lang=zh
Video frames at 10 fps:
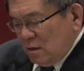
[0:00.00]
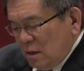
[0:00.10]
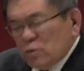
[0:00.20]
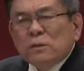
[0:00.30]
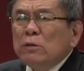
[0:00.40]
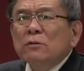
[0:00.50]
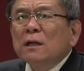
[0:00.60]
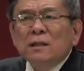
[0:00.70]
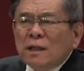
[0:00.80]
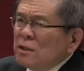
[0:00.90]
耶稣基督
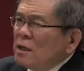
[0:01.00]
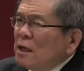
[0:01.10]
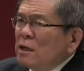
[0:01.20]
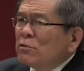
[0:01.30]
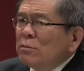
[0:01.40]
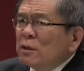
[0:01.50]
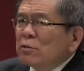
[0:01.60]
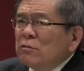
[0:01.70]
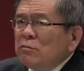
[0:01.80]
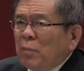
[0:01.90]
在天上还是我们的
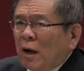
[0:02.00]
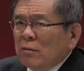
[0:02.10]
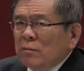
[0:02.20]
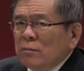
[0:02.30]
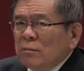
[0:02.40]
中保，